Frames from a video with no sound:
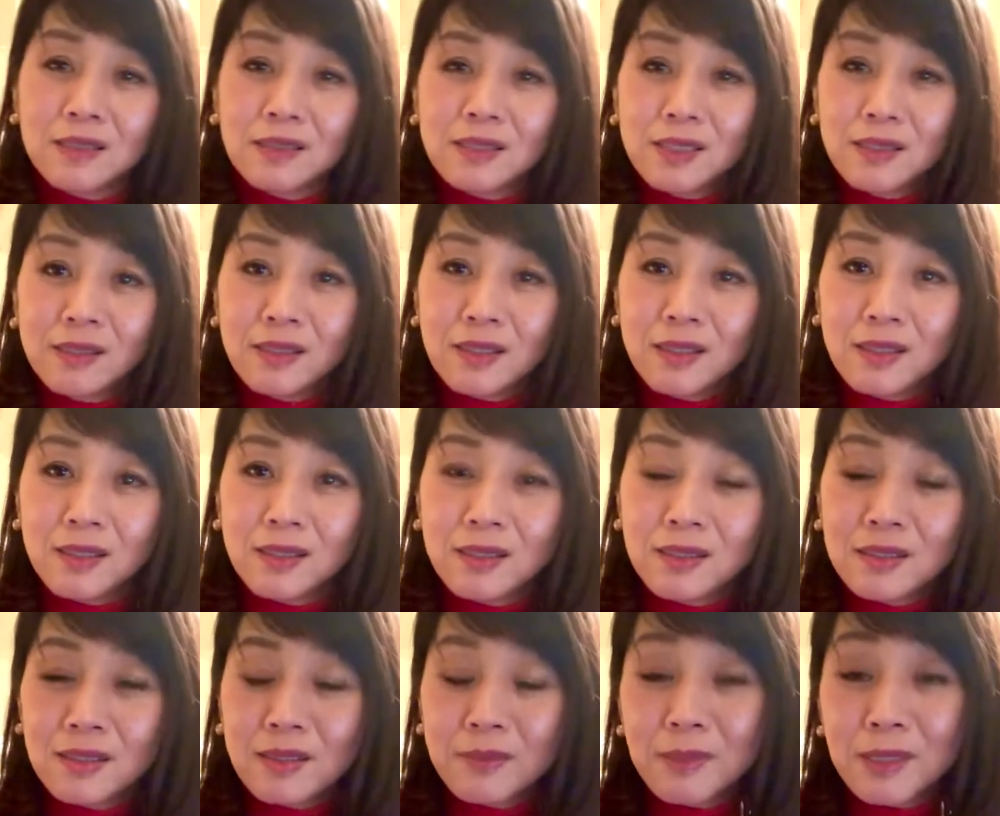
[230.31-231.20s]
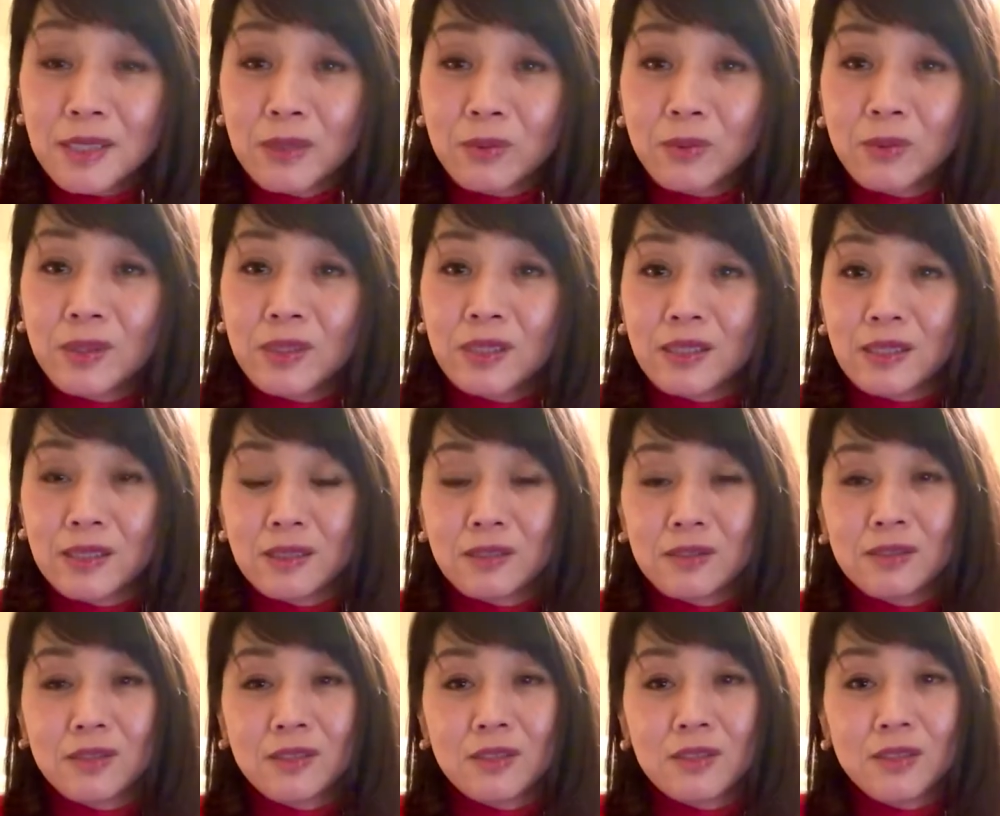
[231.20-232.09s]
設定セミナーとかで
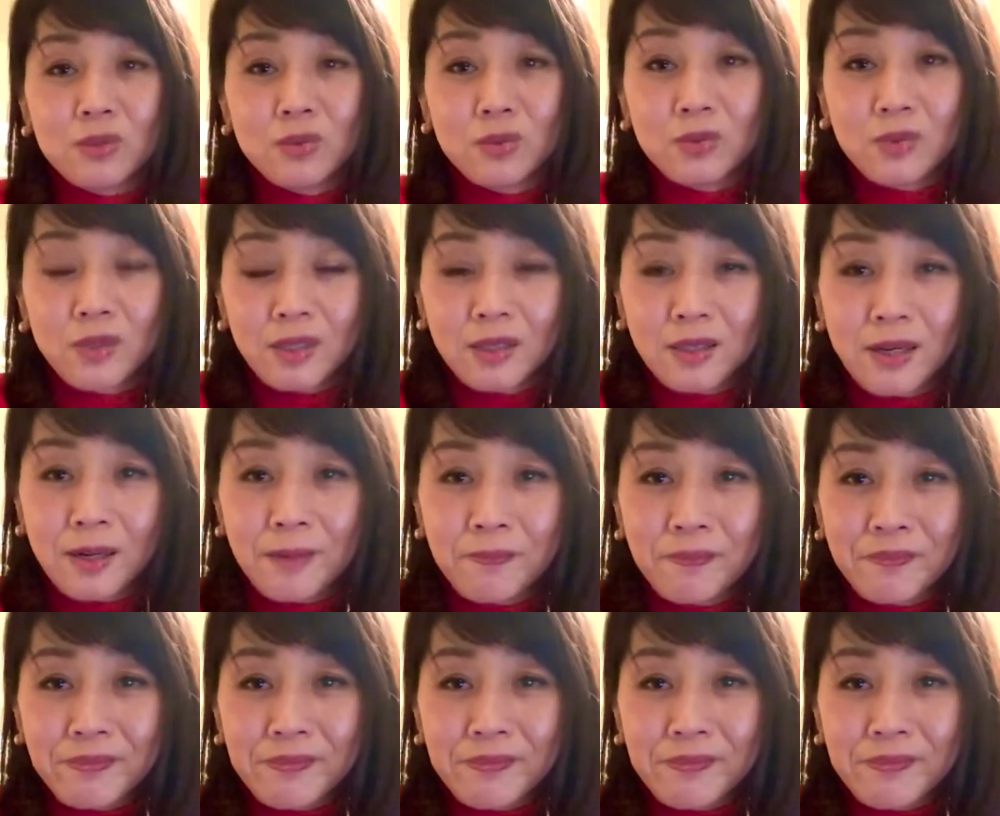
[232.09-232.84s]
話したりするかな、ま